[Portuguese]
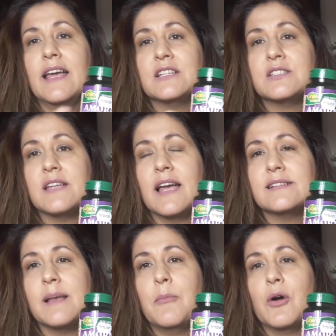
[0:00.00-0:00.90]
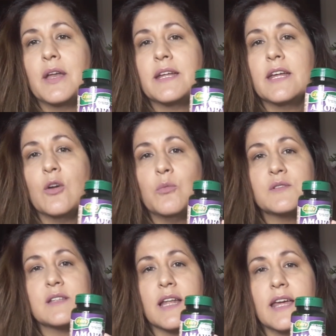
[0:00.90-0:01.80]
esse, essa mora aqui que eu
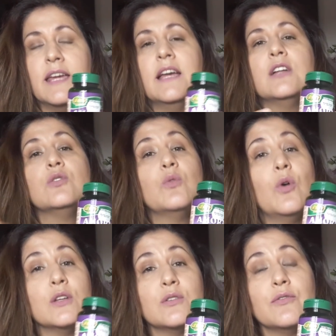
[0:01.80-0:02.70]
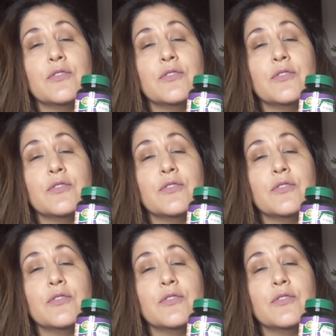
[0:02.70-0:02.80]
mostrei no outro